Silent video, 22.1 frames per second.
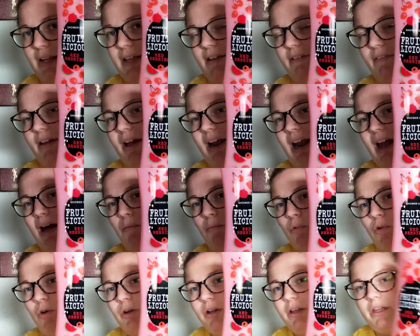Il y avait à la
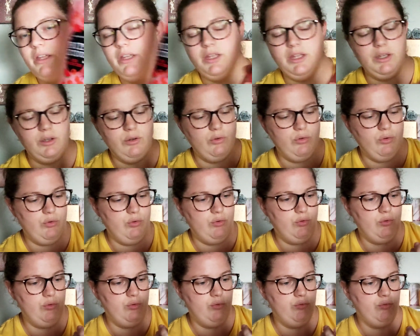mangue et
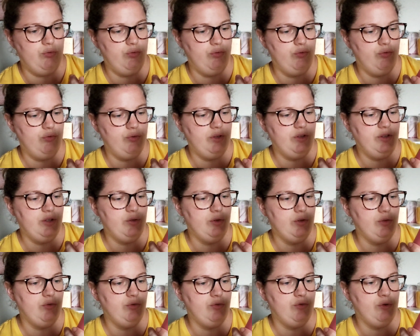euh, ça, ça
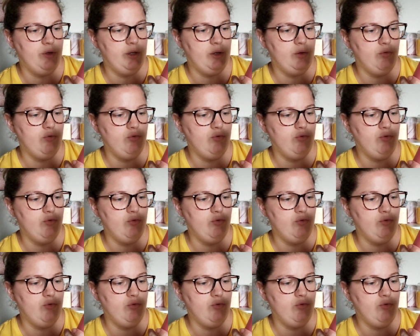doit être aux fruits